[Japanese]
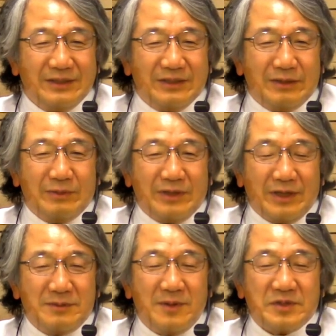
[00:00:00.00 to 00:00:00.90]
でもね
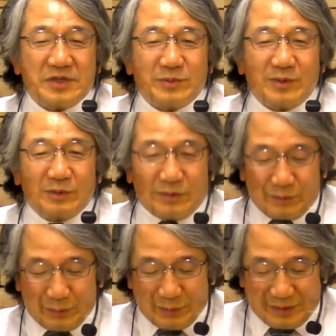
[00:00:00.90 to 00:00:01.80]
今まで自分は夫の
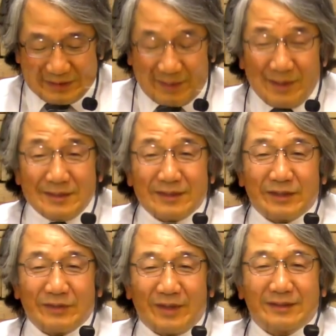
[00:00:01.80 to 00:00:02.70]
ことをね裁いてたっ
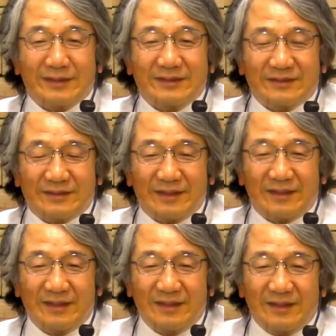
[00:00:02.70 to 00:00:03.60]
て分かったんですって
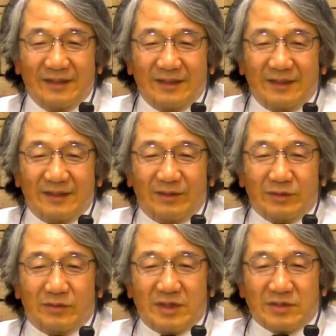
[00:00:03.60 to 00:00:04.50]
で
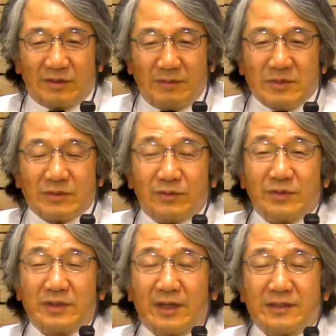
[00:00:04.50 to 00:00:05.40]
夫は一生懸命仕事
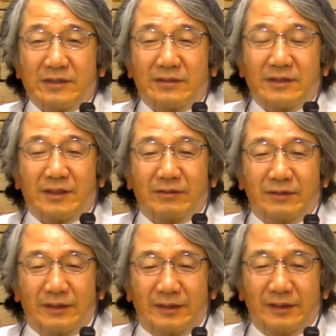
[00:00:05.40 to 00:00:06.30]
して稼いでくれたの
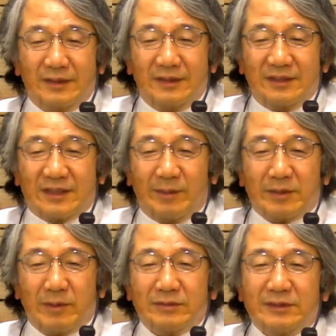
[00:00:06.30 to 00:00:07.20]
に裁
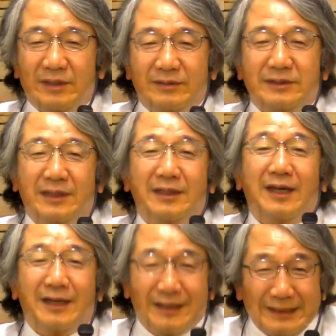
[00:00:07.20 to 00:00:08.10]
きまくってたクリスチャンだ
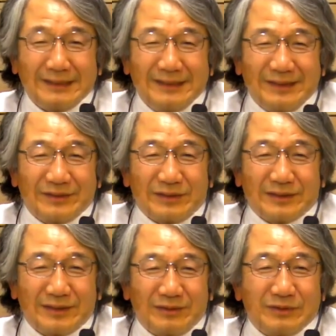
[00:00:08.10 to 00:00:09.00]
からね
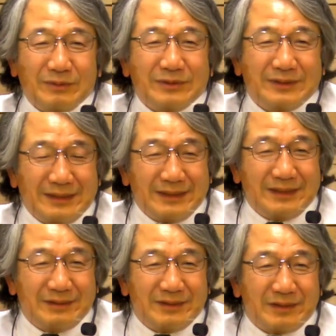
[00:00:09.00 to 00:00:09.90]
クリスチャンなのにと思ってね
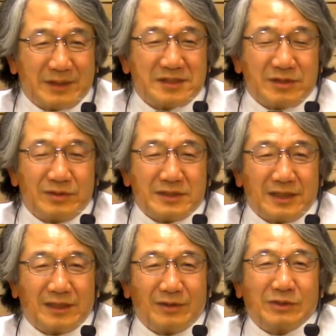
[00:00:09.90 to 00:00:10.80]
ね確かに
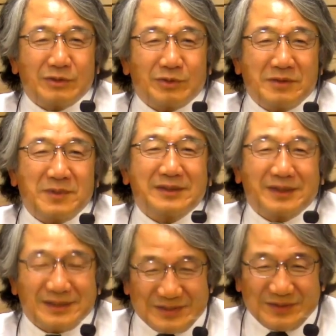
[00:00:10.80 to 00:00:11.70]
クリスチャンなのにというとこがいっぱいあった
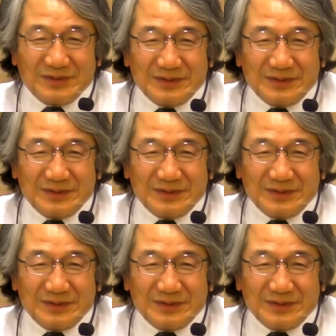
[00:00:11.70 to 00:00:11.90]
わけですよ